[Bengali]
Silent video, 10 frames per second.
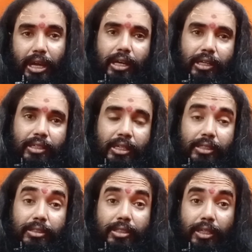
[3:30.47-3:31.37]
আর
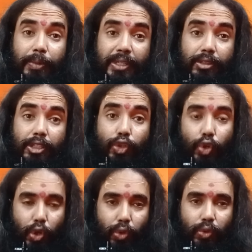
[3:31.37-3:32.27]
যে ব্যক্তির
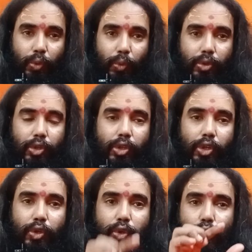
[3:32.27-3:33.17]
কর্ণ
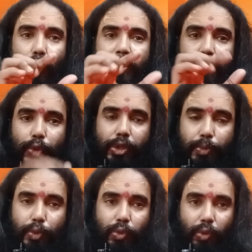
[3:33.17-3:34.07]
রোমে
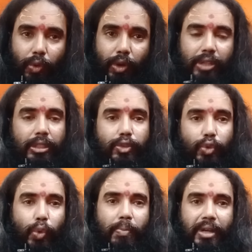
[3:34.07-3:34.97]
পরিপূর্ণ অর্থাৎ
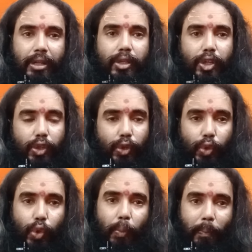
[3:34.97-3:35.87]
রোম মানে
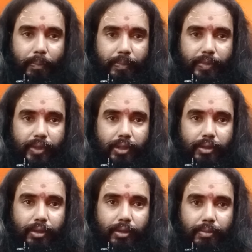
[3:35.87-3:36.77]
লোম
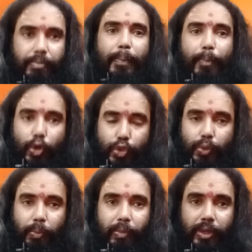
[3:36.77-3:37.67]
বা
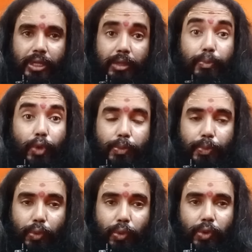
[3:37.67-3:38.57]
পশম
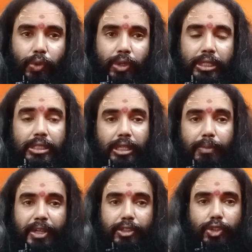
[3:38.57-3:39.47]
পরিপূর্ণ সে
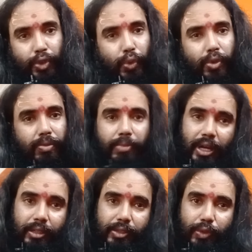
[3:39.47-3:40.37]
ব্যক্তি সুখ
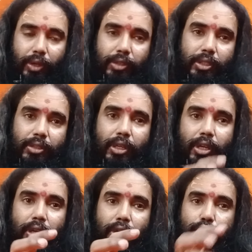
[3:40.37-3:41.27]
ভাগী হয় অর্থাৎ
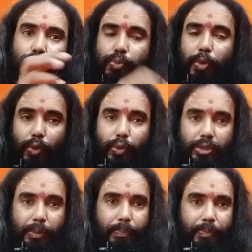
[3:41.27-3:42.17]
সুখ ভোগ
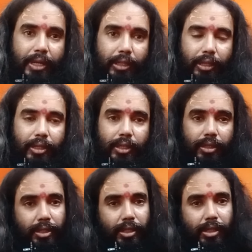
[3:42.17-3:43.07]
করতে পারে
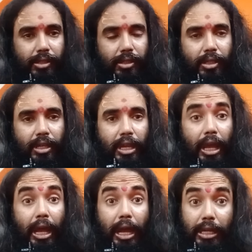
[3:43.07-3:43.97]
ঠিক আছে
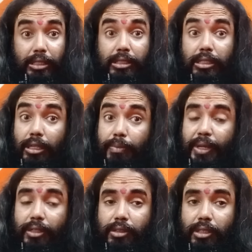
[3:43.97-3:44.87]
আর যে
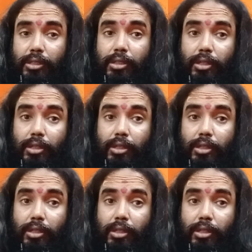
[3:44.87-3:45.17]
ব্যক্তির